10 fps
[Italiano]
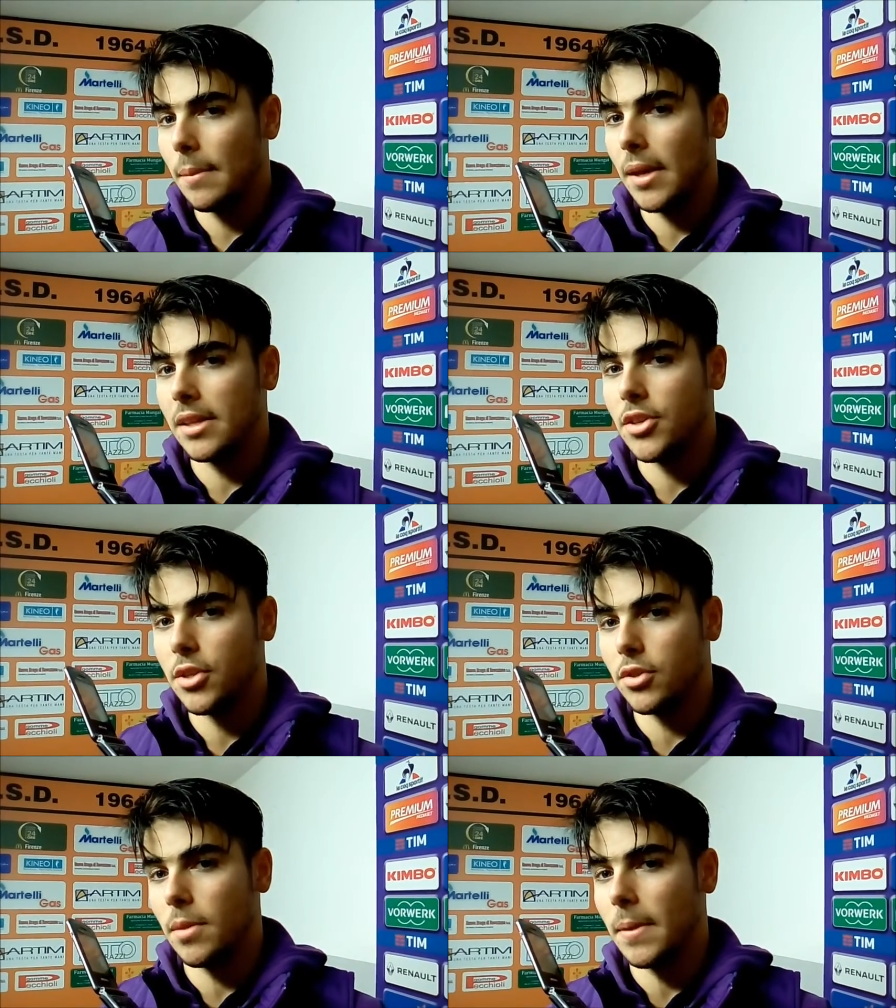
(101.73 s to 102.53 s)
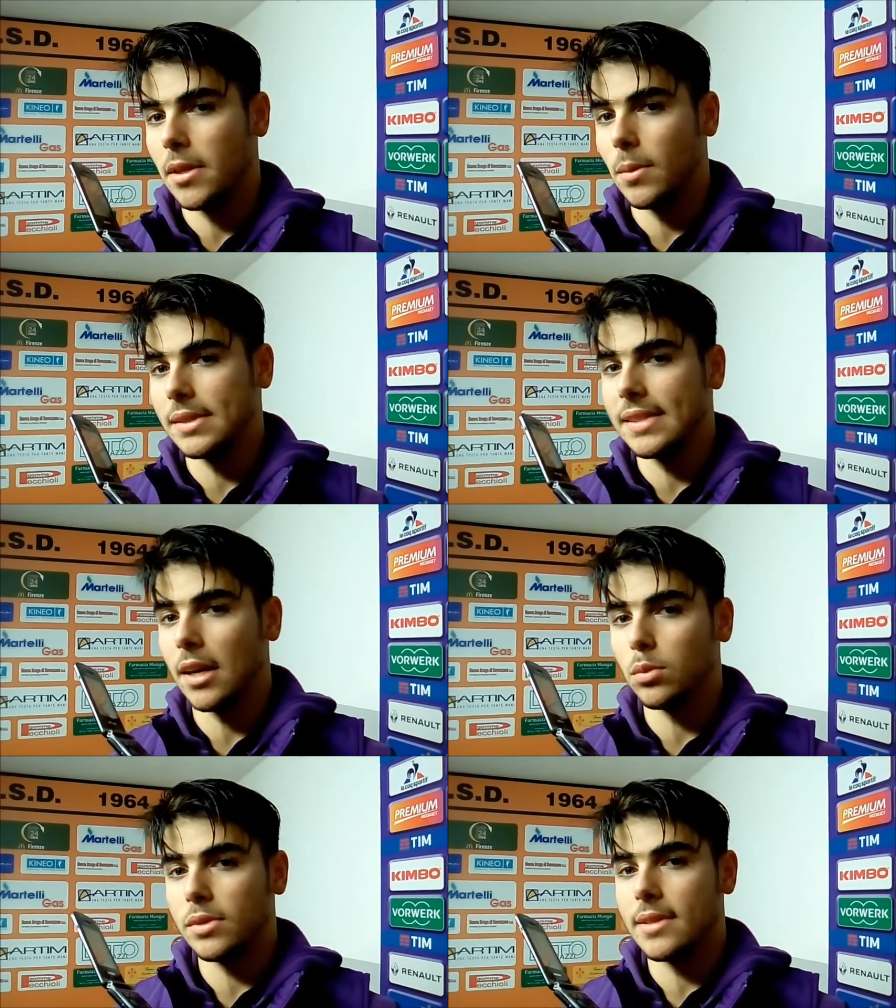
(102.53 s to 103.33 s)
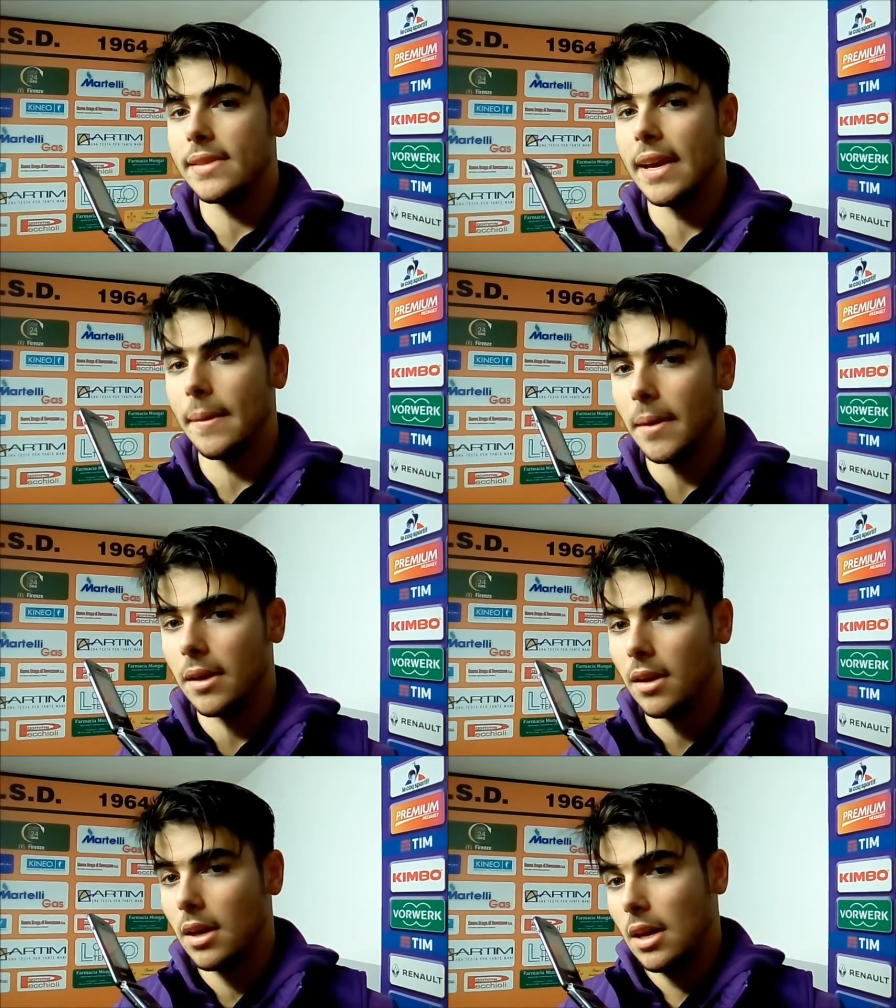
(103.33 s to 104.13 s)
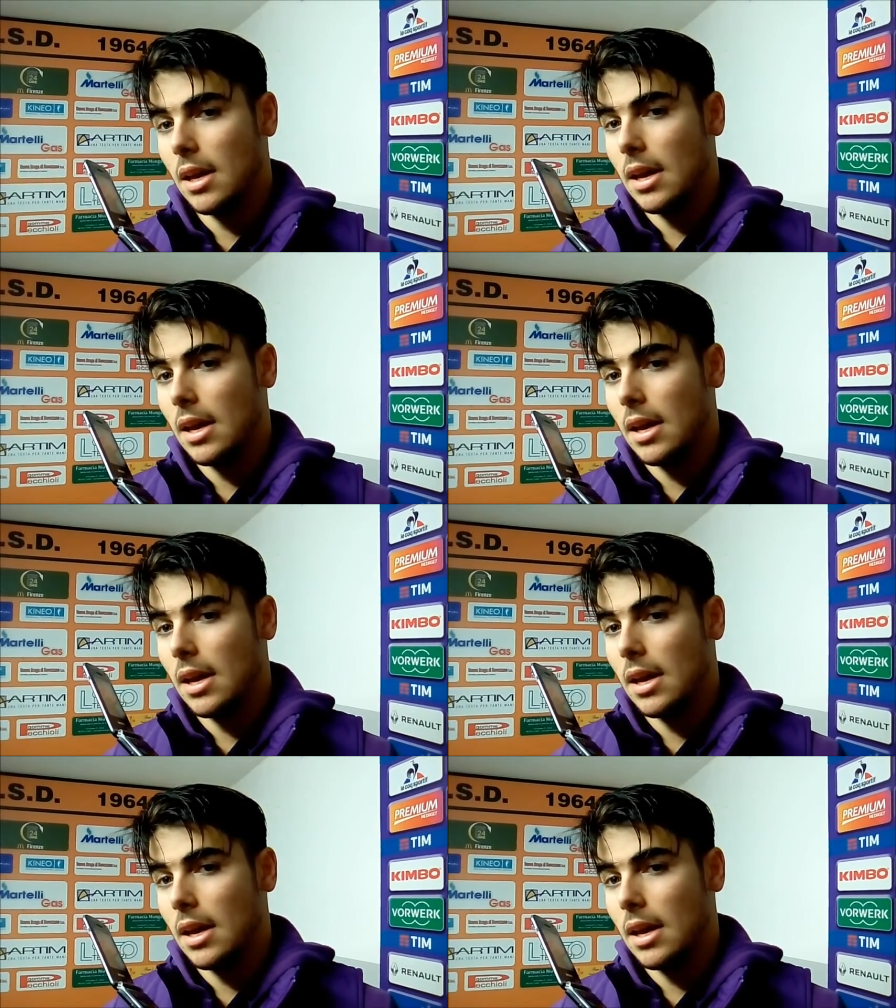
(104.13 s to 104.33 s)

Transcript: abbiamo deciso di prendere una strada tutti insieme